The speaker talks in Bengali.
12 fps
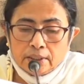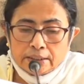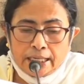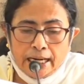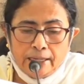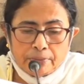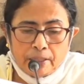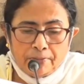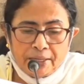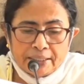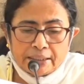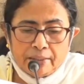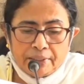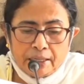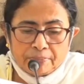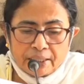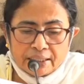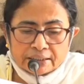টাইমটা পেয়ে যাবেন
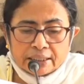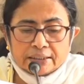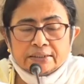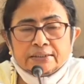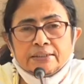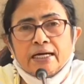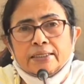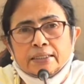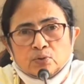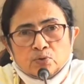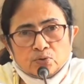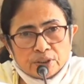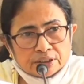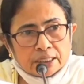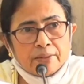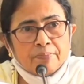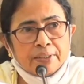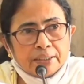আপনারা সাতাশ থেকে আঠাশ উনত্রিশ
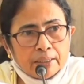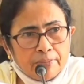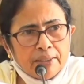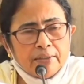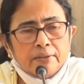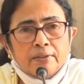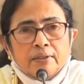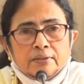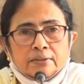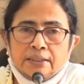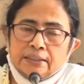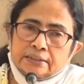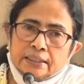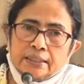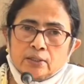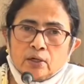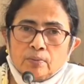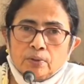টাইম পেয়ে যাবেন তিরিশ
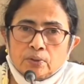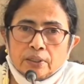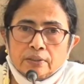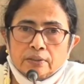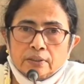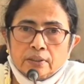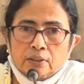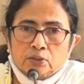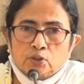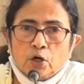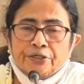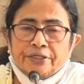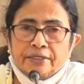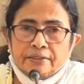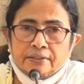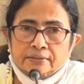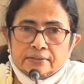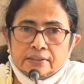তারিখে হবে ওটা জয়েন্ট
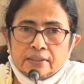এন্ট্রেন্স